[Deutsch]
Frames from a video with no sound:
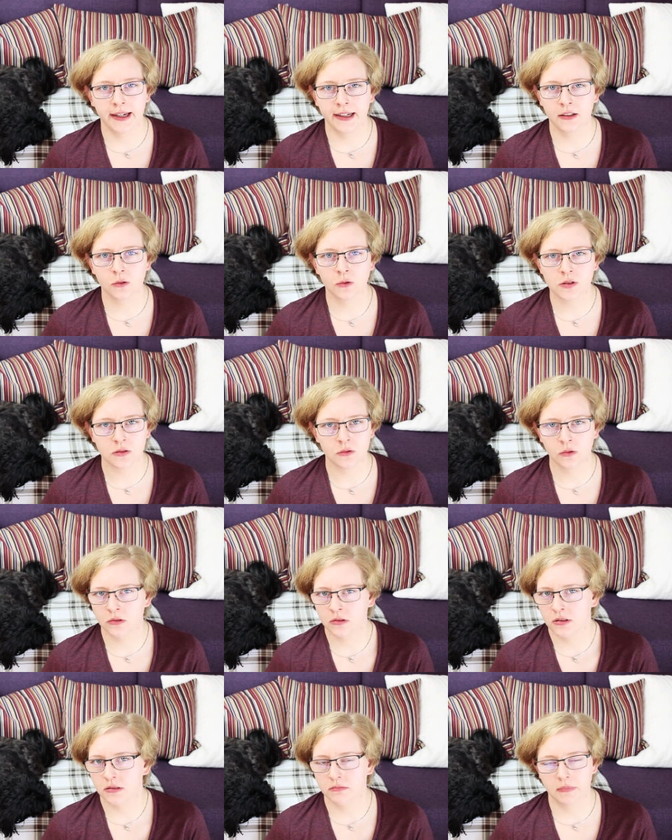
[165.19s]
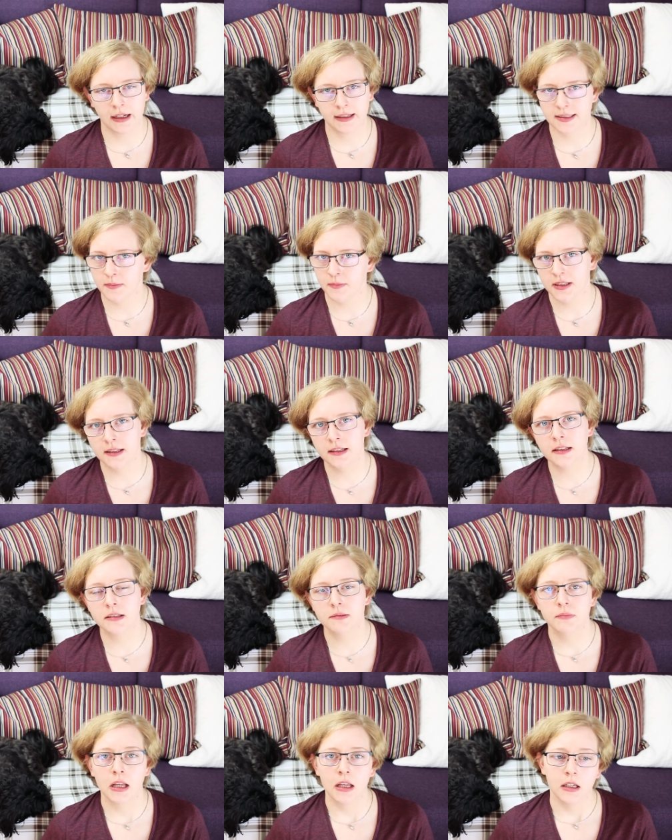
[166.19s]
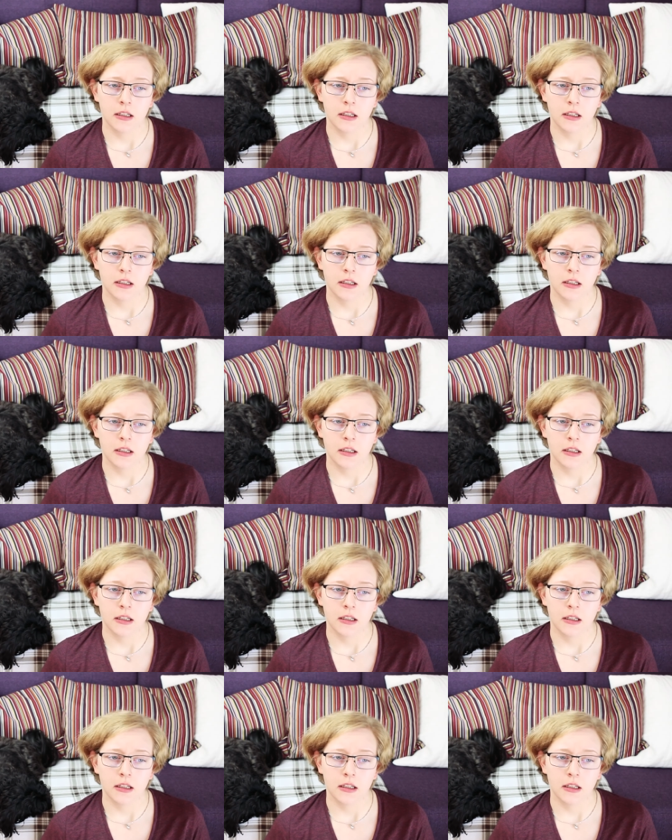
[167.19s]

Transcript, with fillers: keinen großen Hund akzeptiert.